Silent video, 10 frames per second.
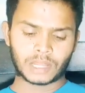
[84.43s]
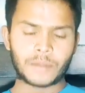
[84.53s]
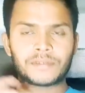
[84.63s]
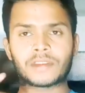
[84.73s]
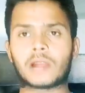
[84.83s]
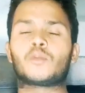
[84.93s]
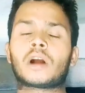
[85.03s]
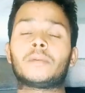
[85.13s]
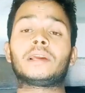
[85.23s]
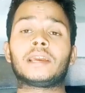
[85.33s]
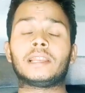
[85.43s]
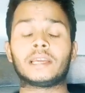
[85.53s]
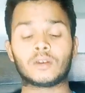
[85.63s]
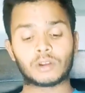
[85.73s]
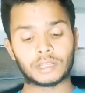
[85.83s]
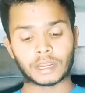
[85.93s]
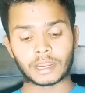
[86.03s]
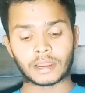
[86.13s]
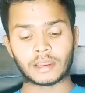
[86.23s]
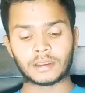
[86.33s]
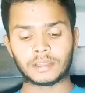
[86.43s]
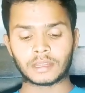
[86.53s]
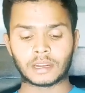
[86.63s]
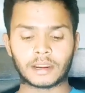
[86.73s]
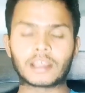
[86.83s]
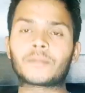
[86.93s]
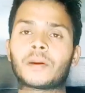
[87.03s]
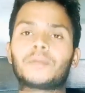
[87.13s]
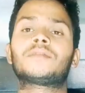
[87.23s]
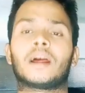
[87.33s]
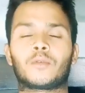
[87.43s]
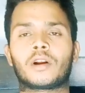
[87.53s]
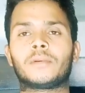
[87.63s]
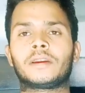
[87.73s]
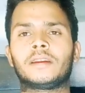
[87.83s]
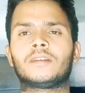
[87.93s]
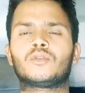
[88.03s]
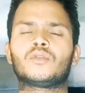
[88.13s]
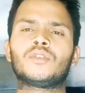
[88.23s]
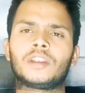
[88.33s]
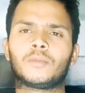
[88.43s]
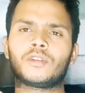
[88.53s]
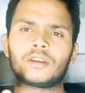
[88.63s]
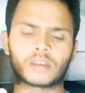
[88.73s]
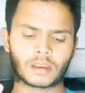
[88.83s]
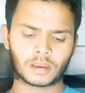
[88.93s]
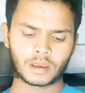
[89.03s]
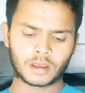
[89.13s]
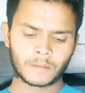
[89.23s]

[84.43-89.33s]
ने भी चार मुकाबले खेले हैं और नीदरलैंड नीदरलैंड ने भी अपने चार मुकाबले खेले हैं दोनों ही टीमों ने एक एक